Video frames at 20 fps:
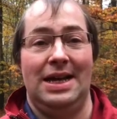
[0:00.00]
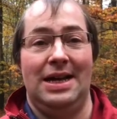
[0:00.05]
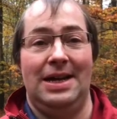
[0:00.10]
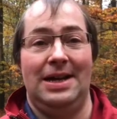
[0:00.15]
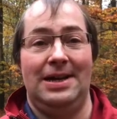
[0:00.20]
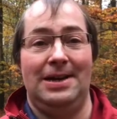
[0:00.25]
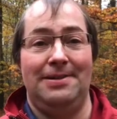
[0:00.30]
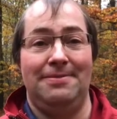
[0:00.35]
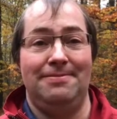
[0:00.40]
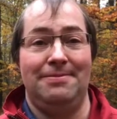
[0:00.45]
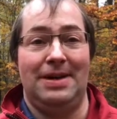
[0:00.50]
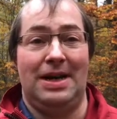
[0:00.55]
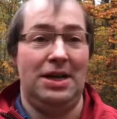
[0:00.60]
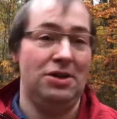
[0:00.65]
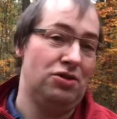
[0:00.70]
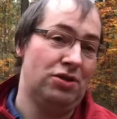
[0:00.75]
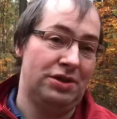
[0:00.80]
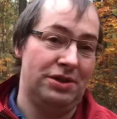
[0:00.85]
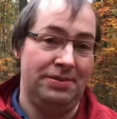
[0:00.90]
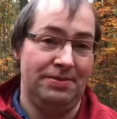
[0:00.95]
Ähm,
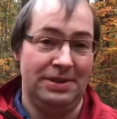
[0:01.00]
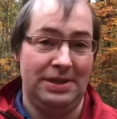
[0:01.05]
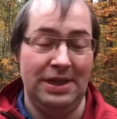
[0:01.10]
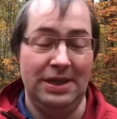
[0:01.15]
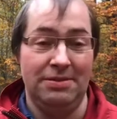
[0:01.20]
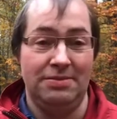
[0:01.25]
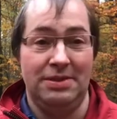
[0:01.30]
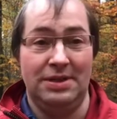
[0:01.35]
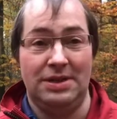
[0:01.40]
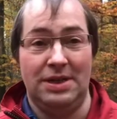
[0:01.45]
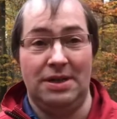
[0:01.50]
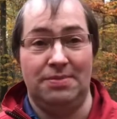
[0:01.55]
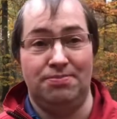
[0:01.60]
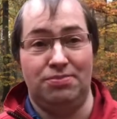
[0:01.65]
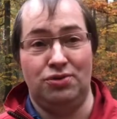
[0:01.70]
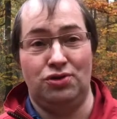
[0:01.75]
Radioaktivität, wie gesagt,